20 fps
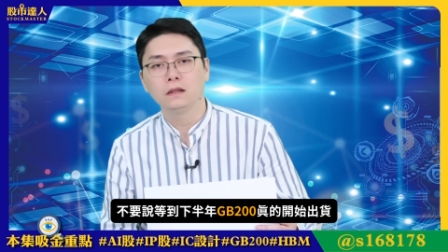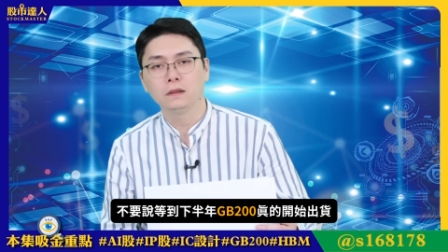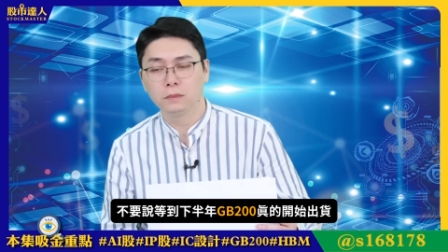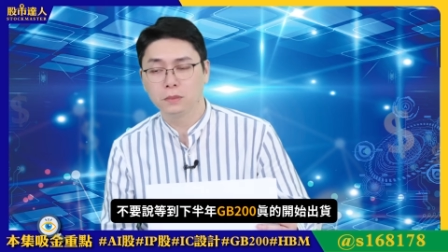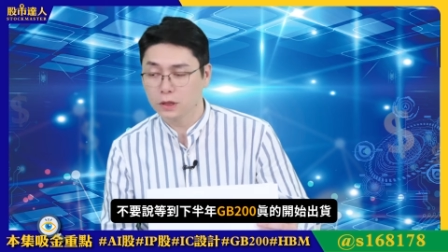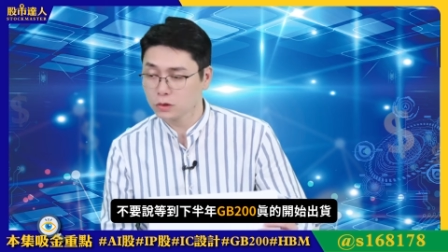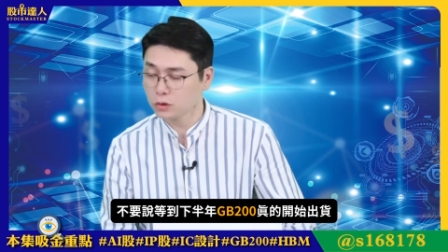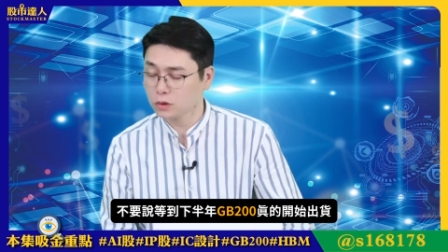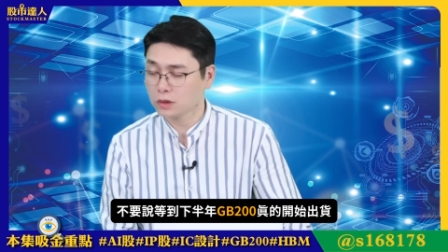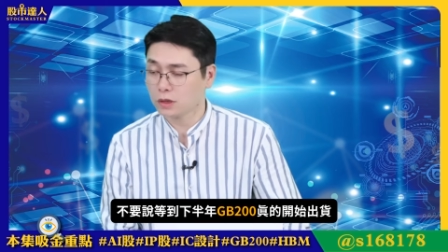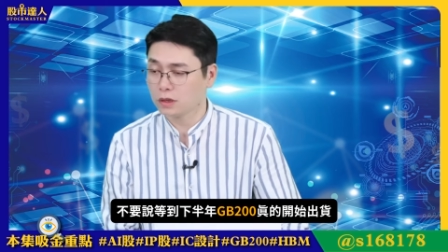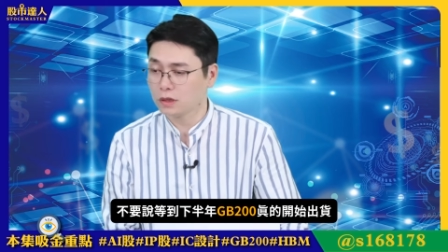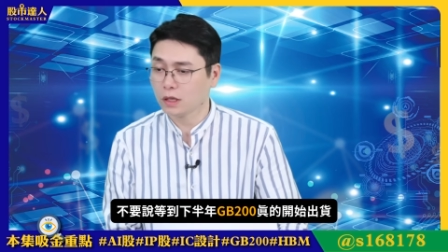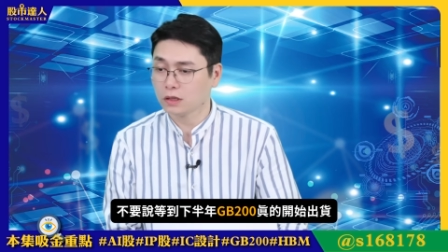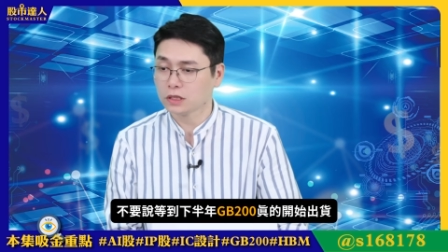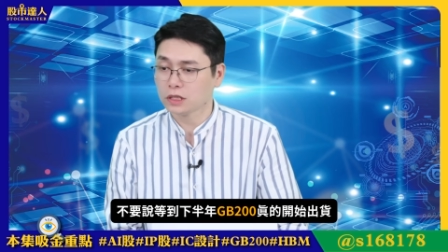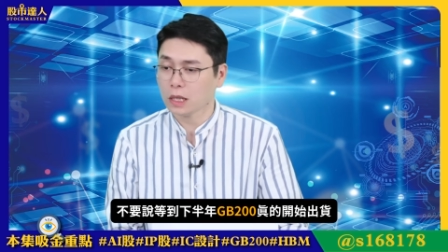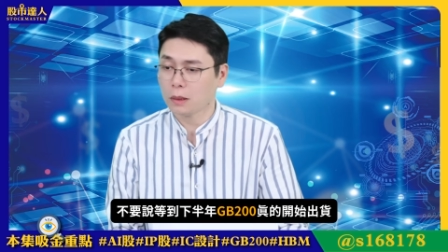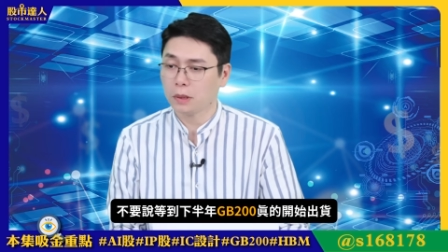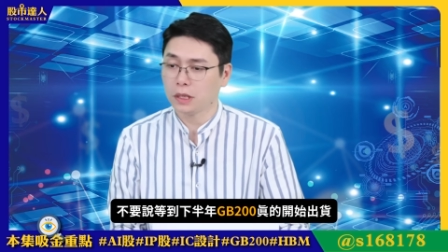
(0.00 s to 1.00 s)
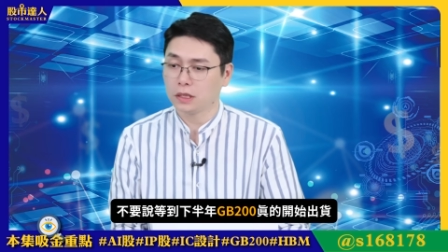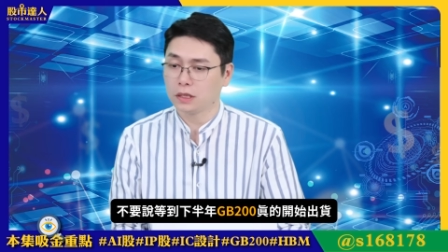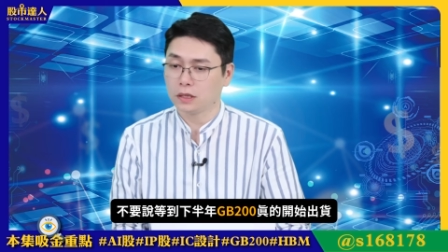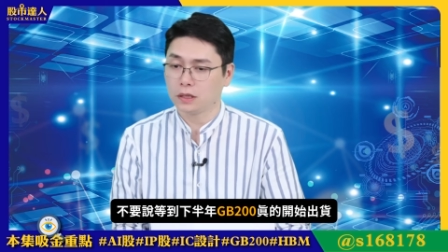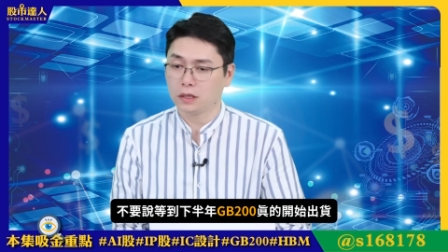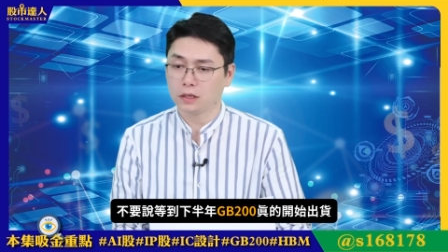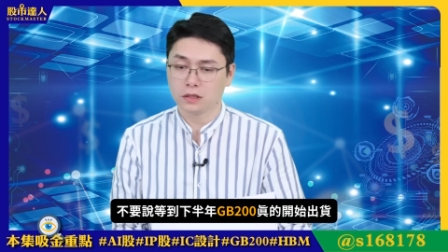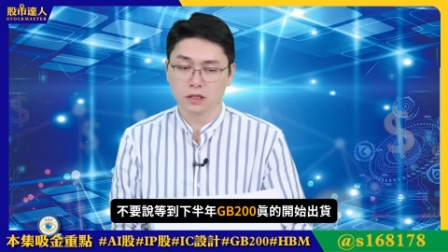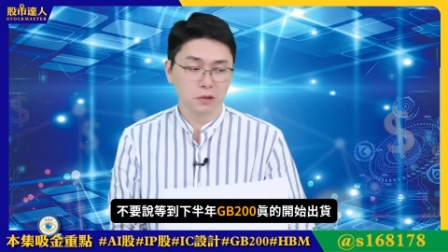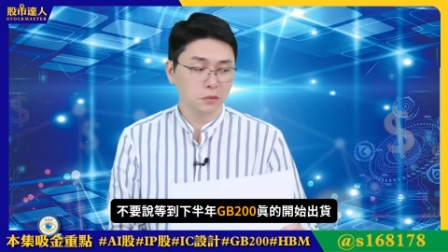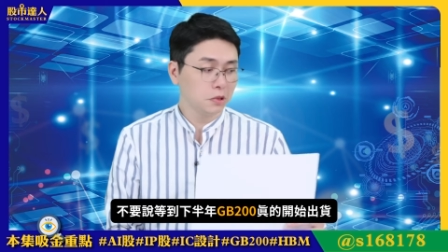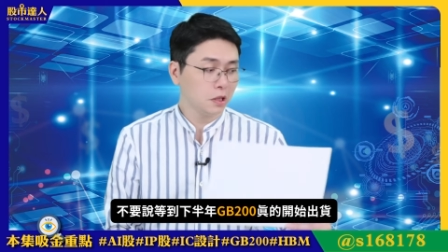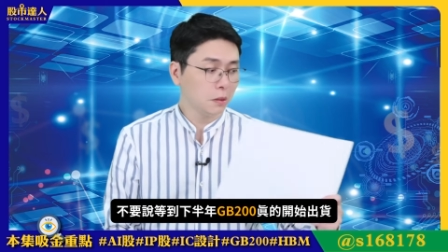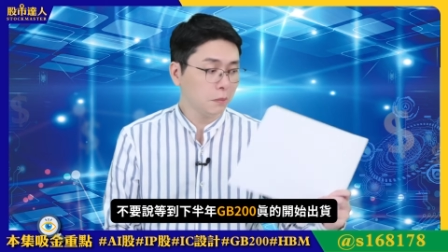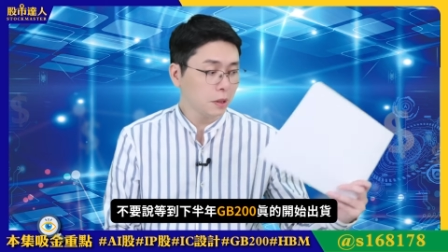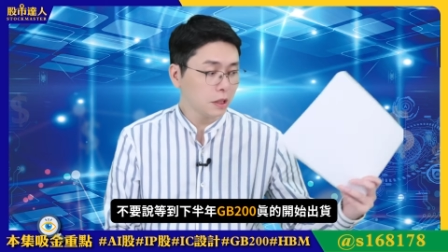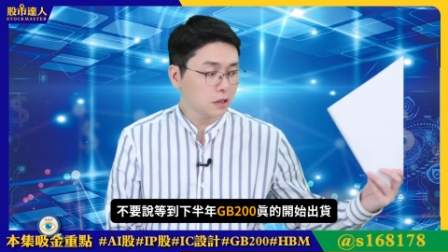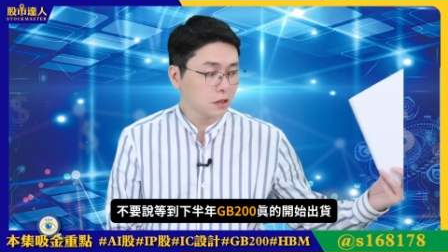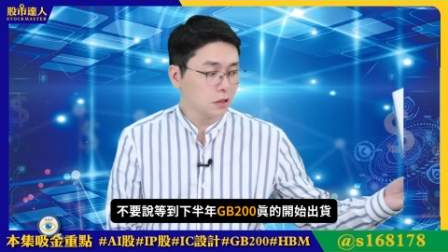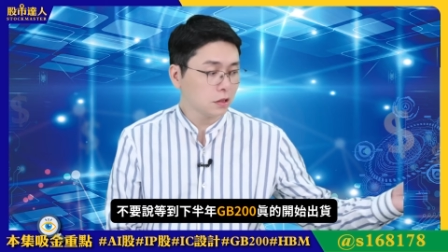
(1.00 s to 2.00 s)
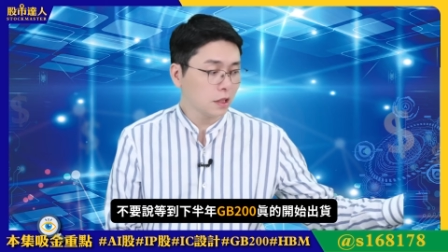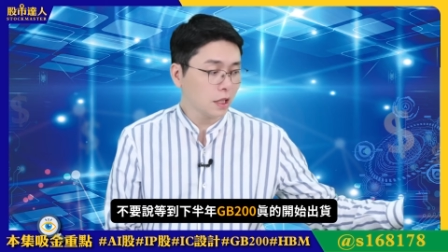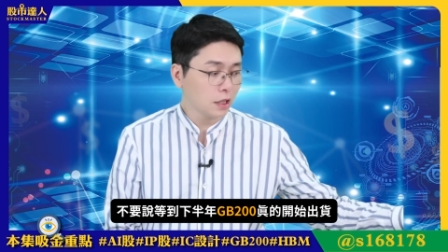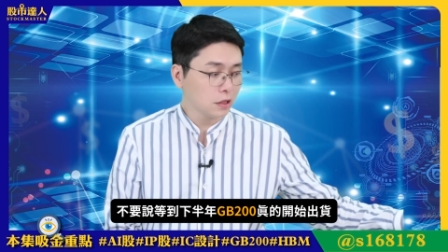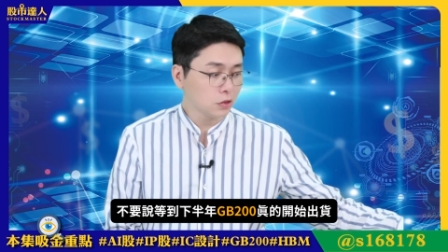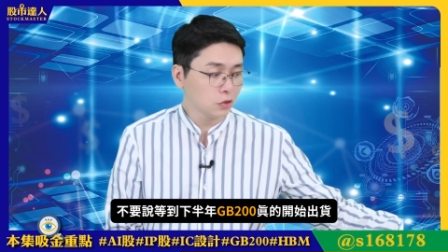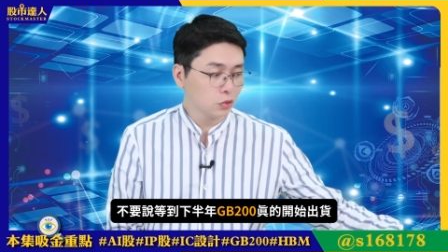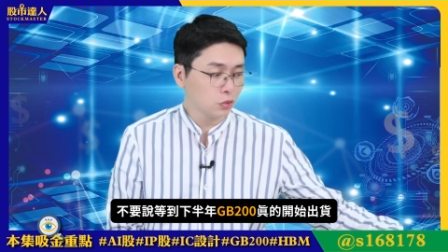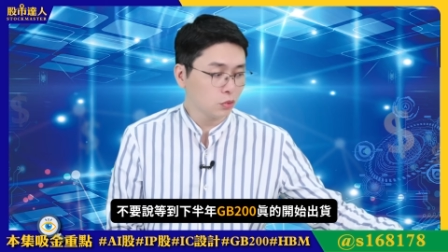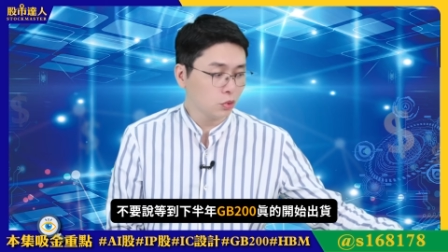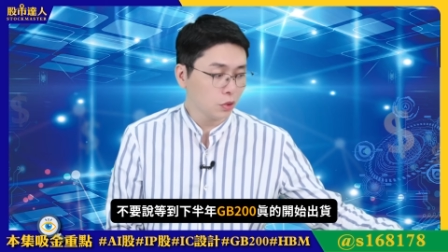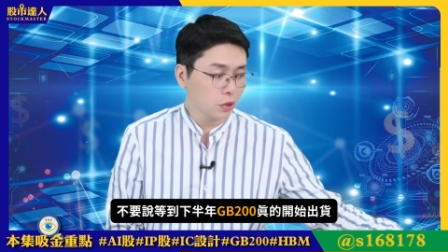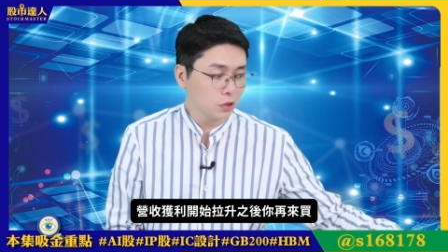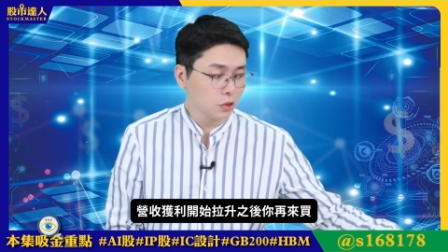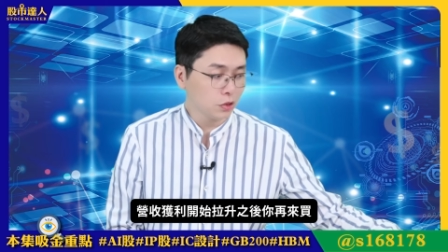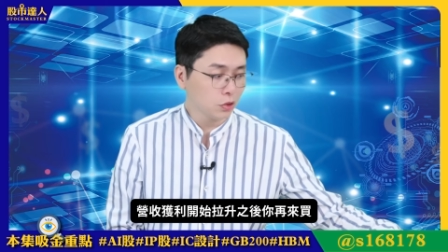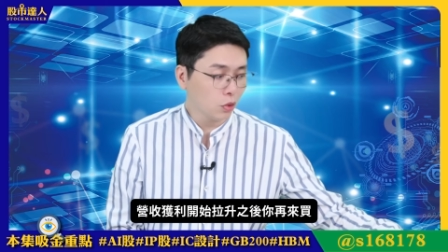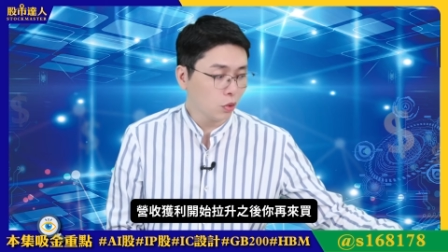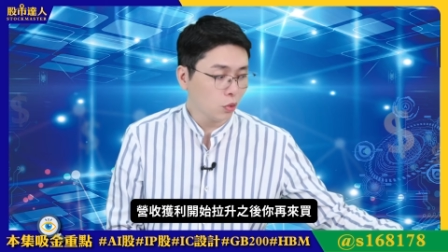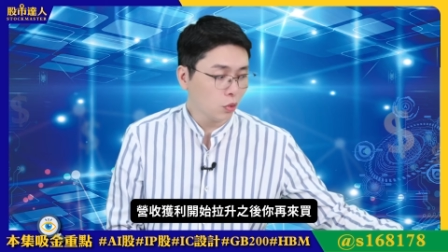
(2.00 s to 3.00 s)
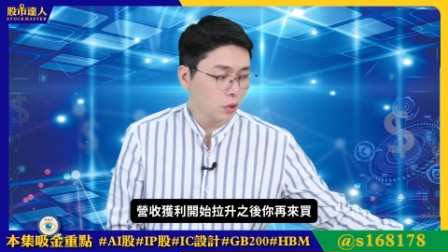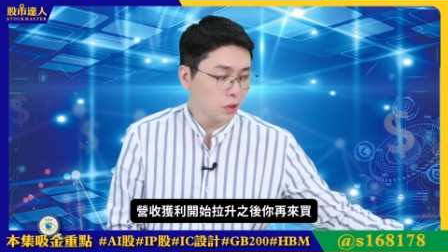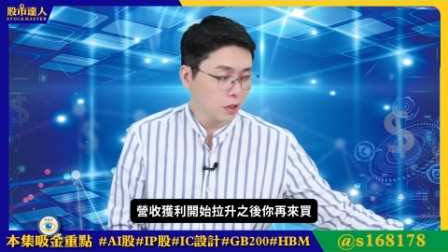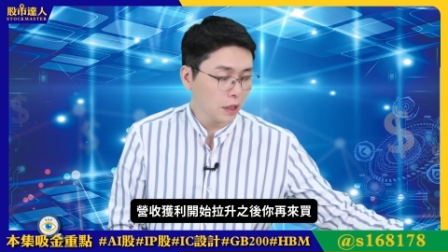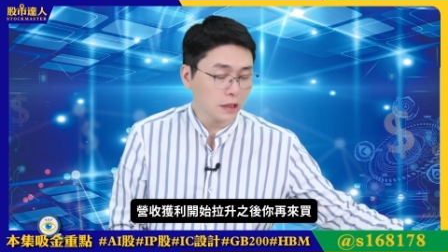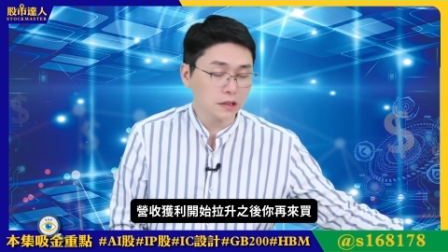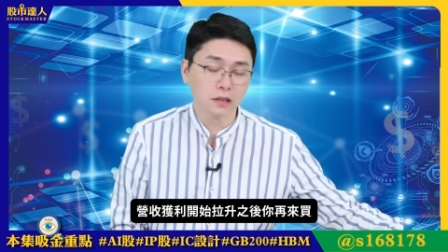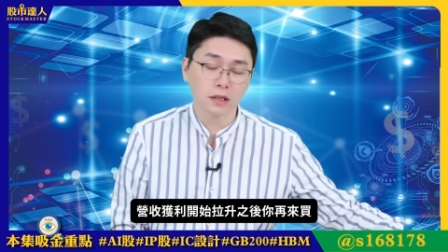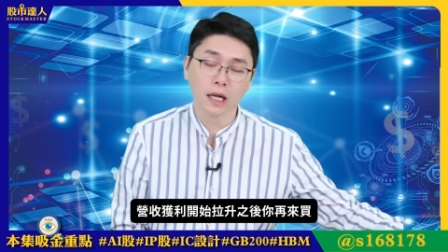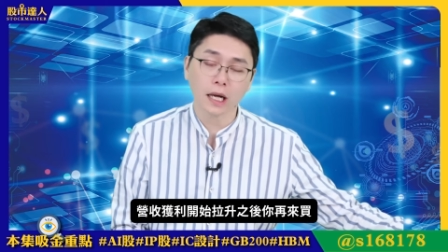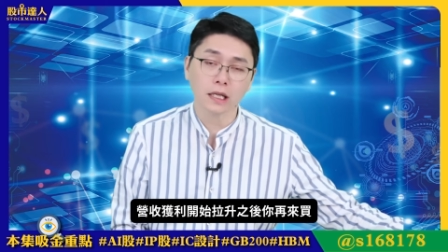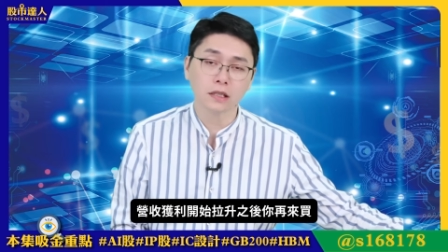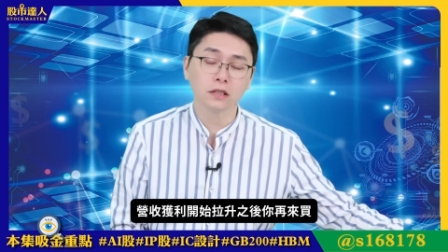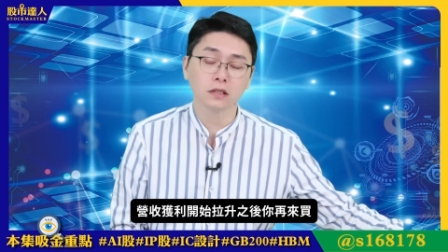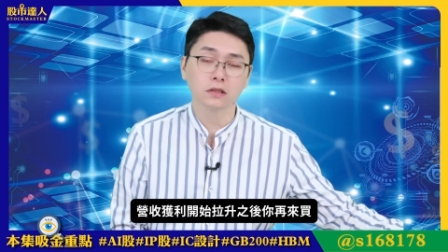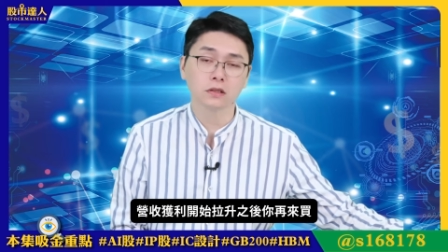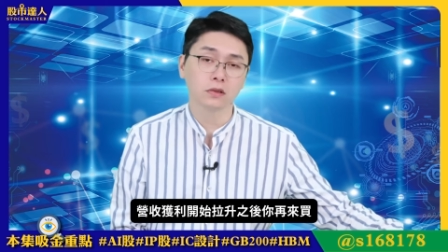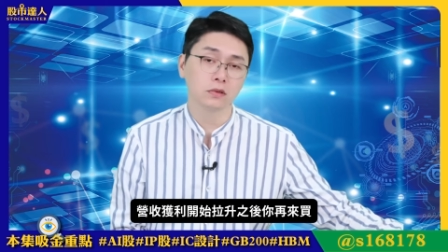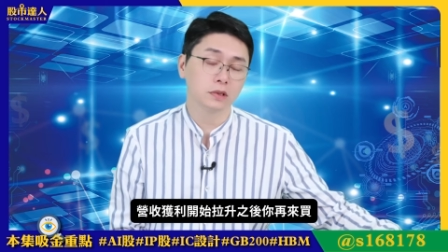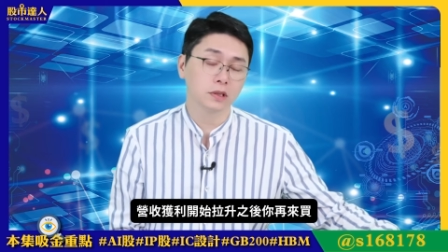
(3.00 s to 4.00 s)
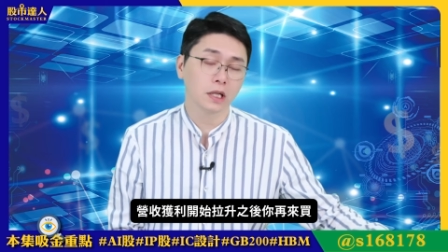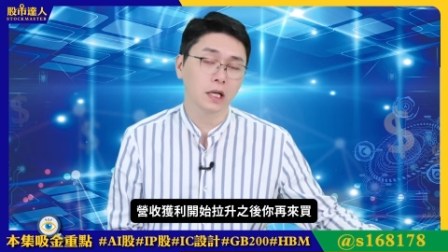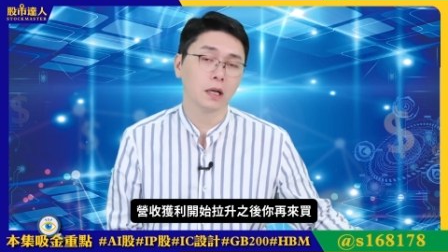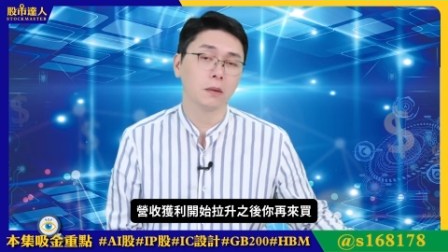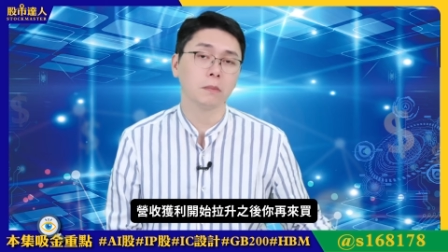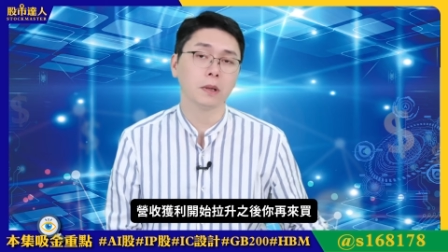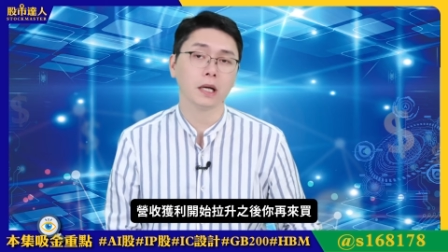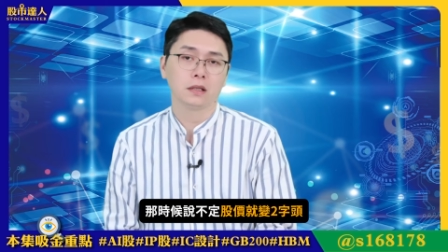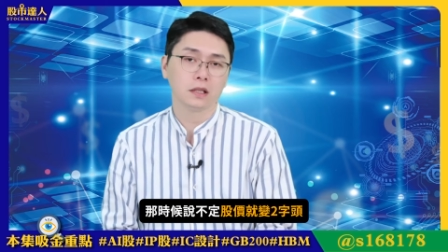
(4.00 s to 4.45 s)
你不要说等到下半年，哎 ，G B 两百真的开始出货，营收获利开始拉升之后，你再来买，